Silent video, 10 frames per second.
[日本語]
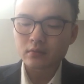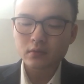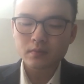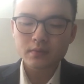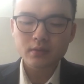
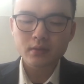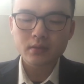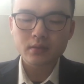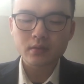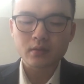トランプ政
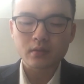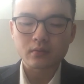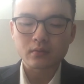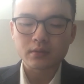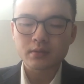権から
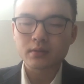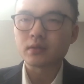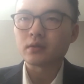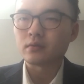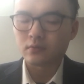の規制
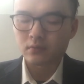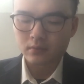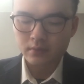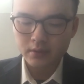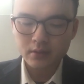によ
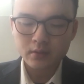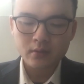り、